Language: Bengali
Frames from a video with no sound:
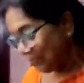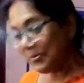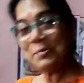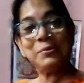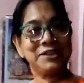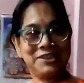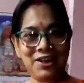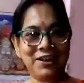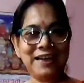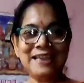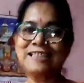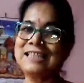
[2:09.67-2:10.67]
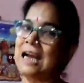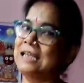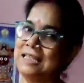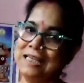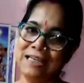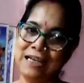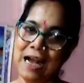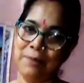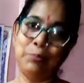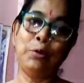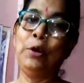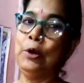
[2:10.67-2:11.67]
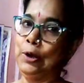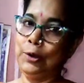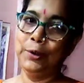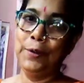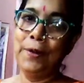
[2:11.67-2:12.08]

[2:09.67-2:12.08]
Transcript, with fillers: মোমোর সঙ্গে চাটনি খায় বলল